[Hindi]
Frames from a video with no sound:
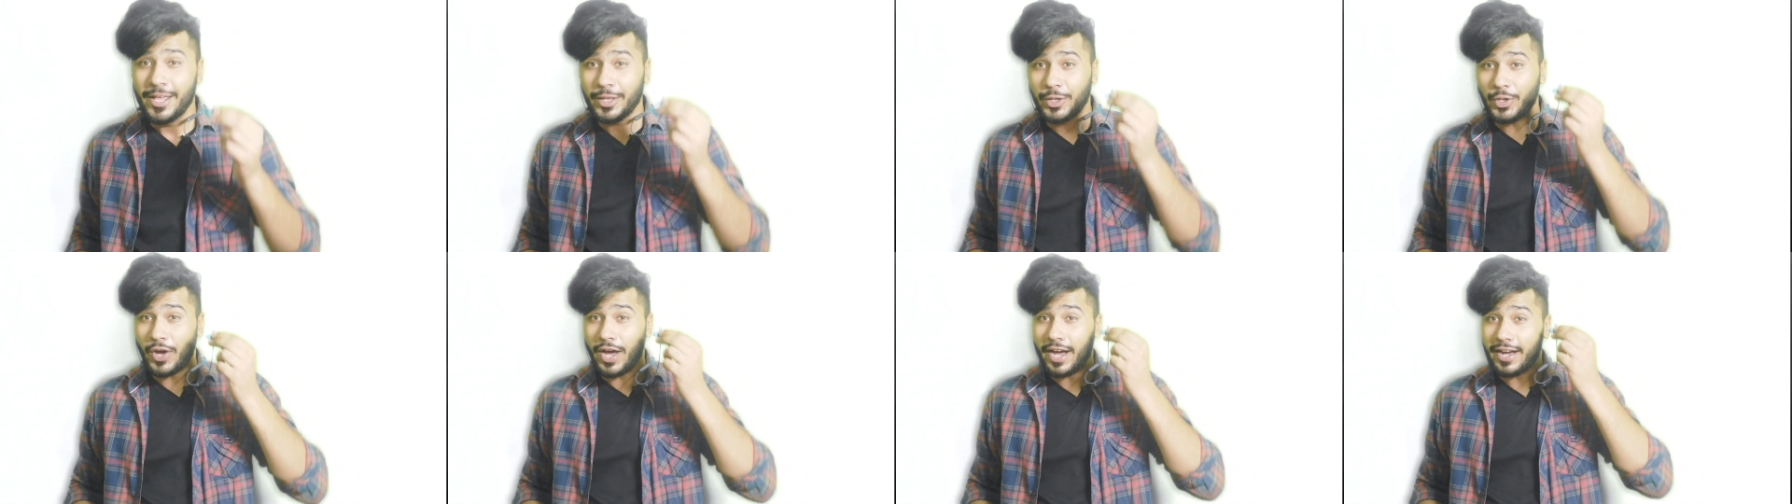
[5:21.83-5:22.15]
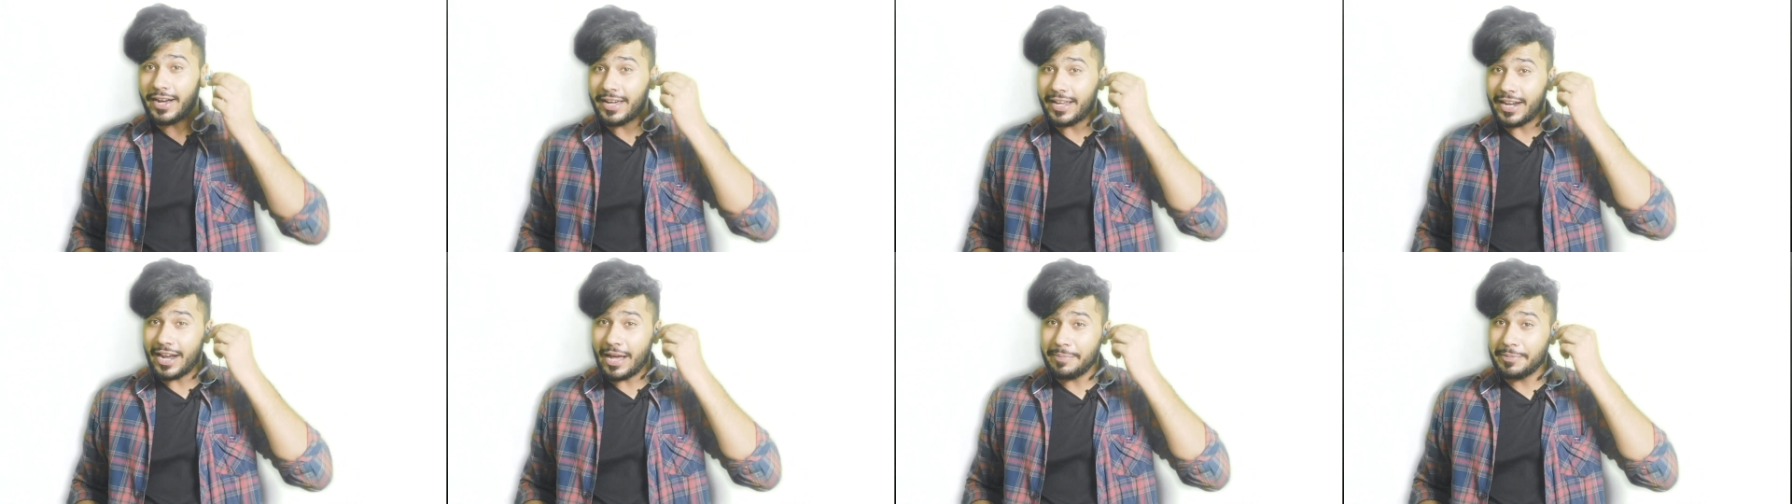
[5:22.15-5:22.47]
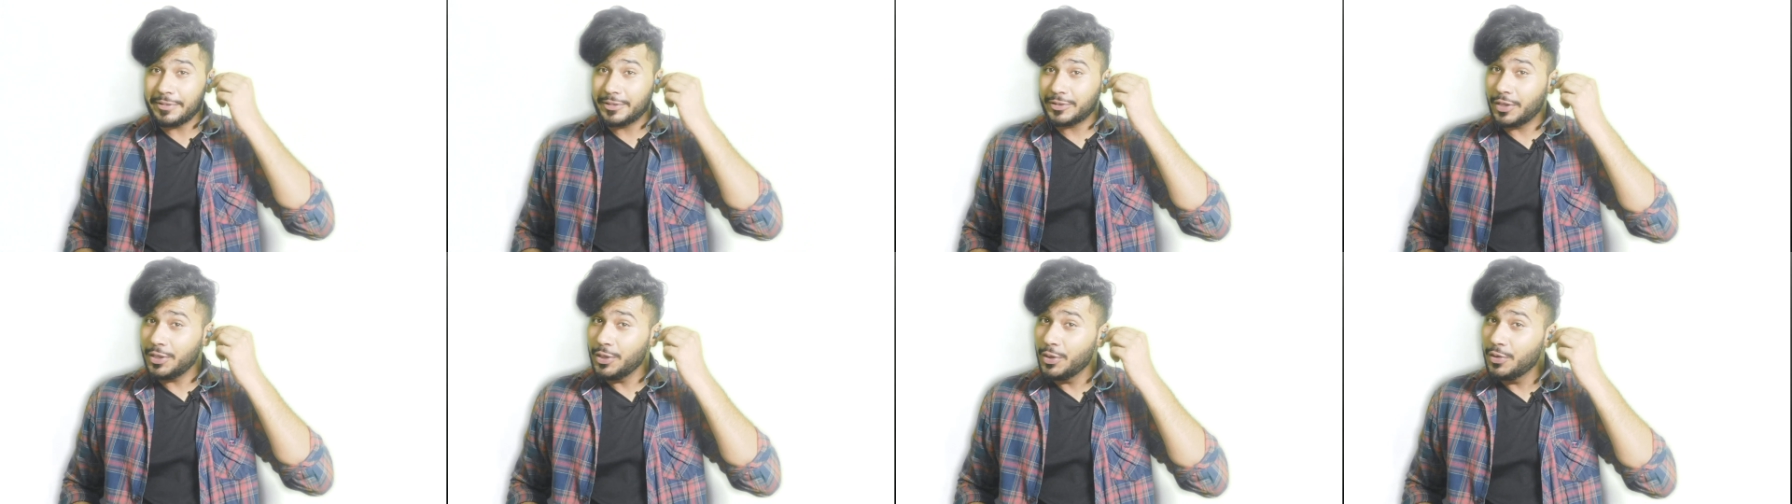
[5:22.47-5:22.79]
तो अगर आप
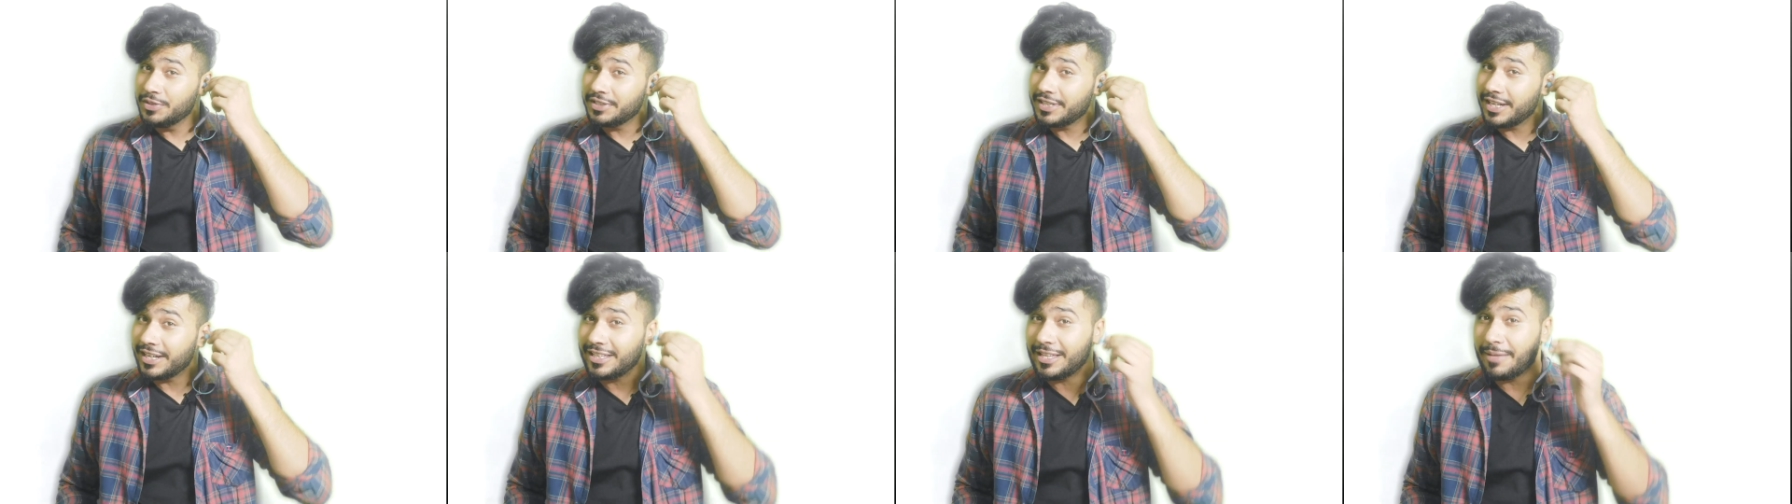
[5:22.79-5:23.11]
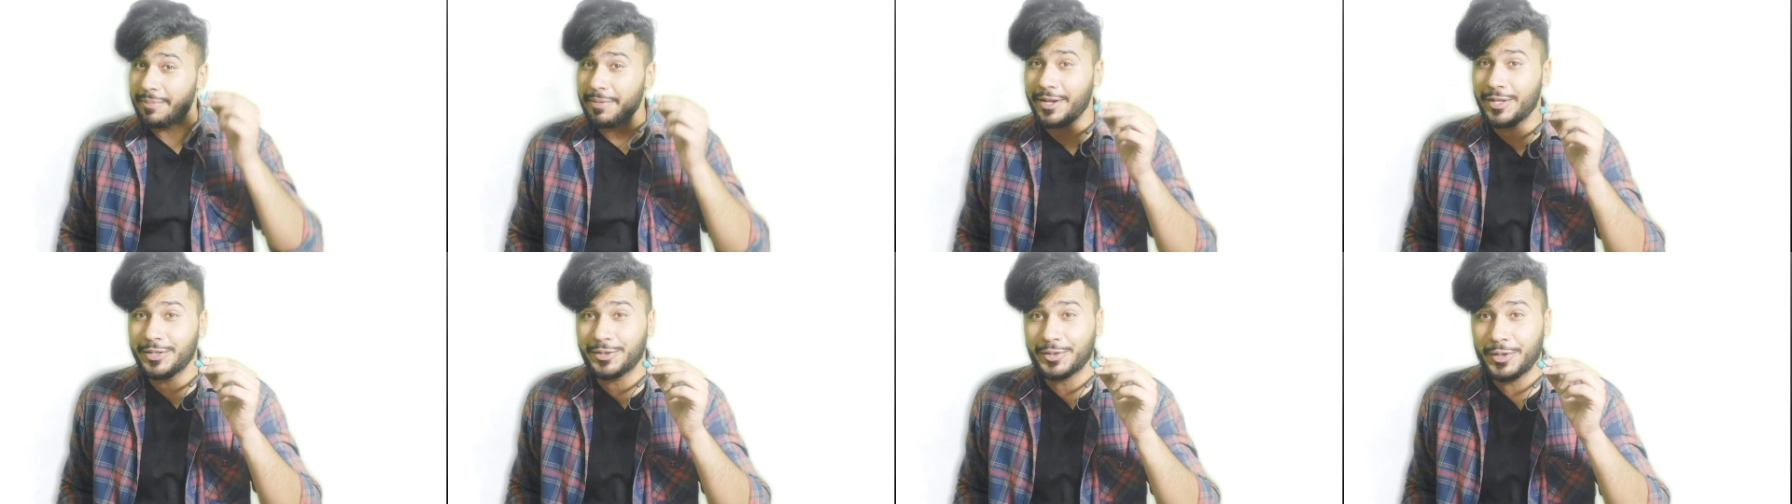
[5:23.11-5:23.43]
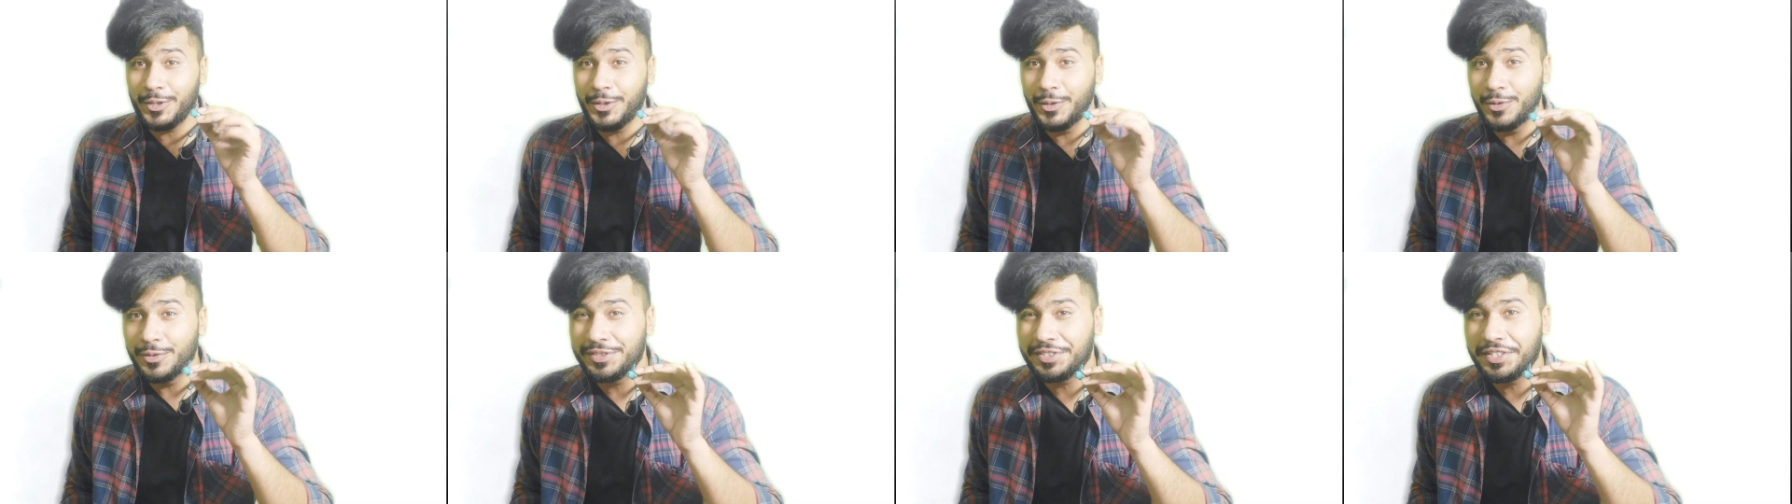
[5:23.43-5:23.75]
इसको यूज़ करते हैं मैंने इसको
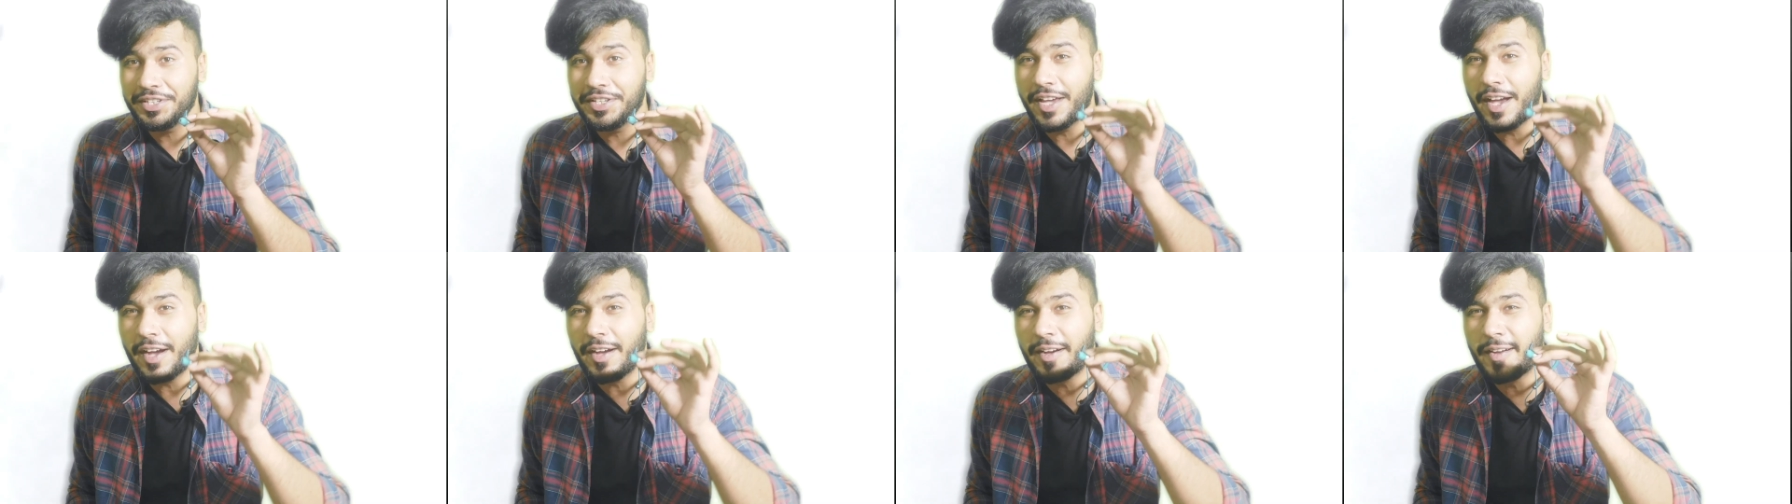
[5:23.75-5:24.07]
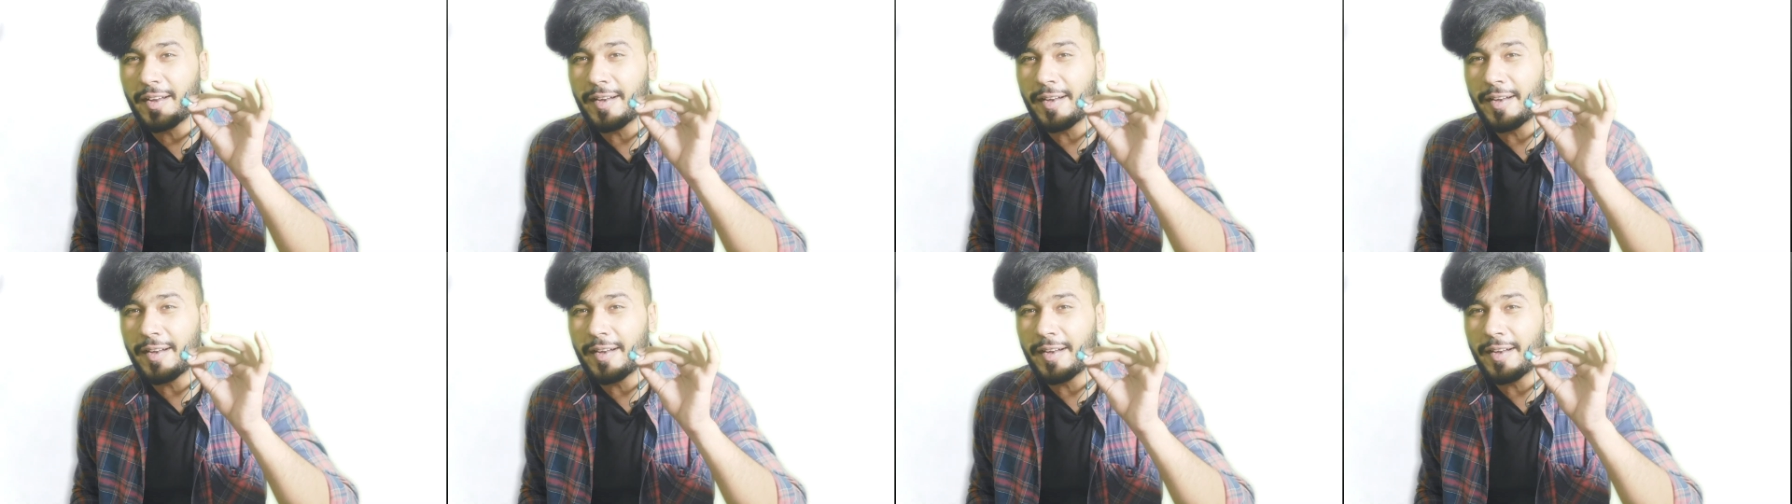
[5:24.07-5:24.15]
यूज़ किया